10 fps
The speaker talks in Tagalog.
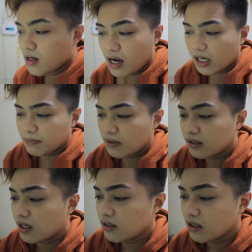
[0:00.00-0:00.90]
Hanap na, na
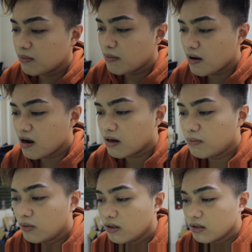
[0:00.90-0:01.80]
tayo ng iba mga
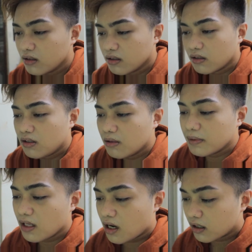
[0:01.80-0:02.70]
kabuga. Hindi naman
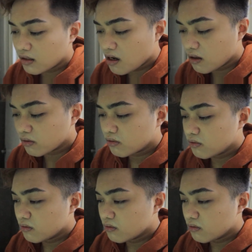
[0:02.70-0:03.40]
nakakatakot yun.